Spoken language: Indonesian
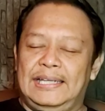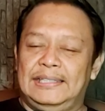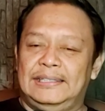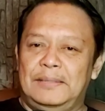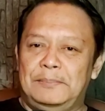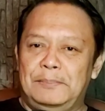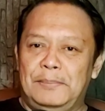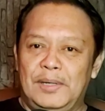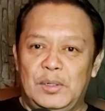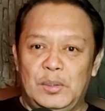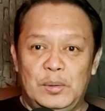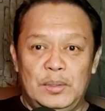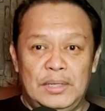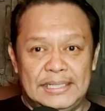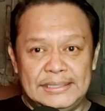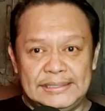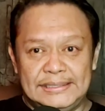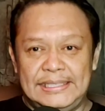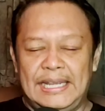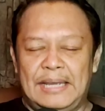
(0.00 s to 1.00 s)
kita
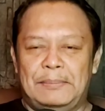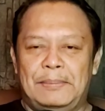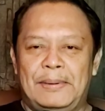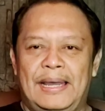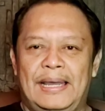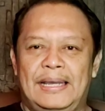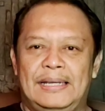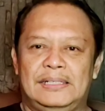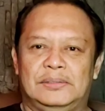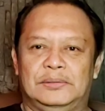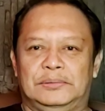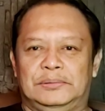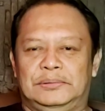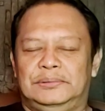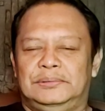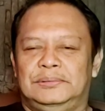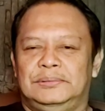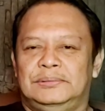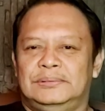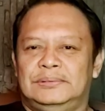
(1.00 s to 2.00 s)
mengulas siapa aku,
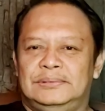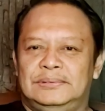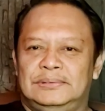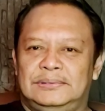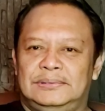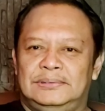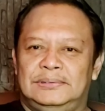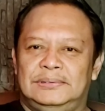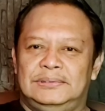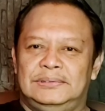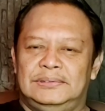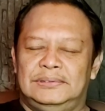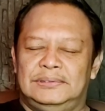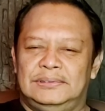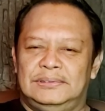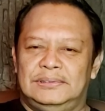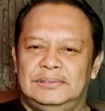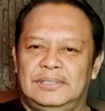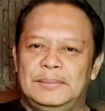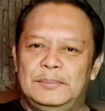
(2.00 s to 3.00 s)

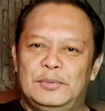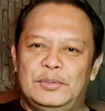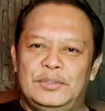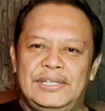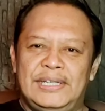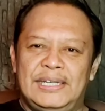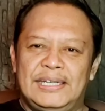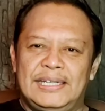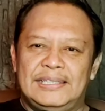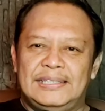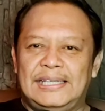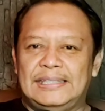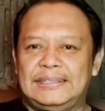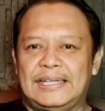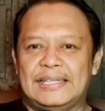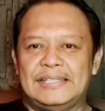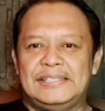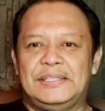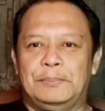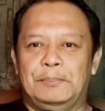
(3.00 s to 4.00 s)
kemudian kita
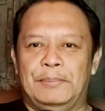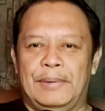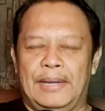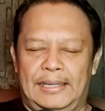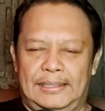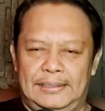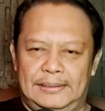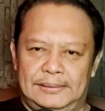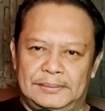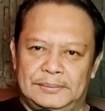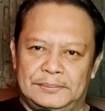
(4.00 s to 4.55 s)
terjebak.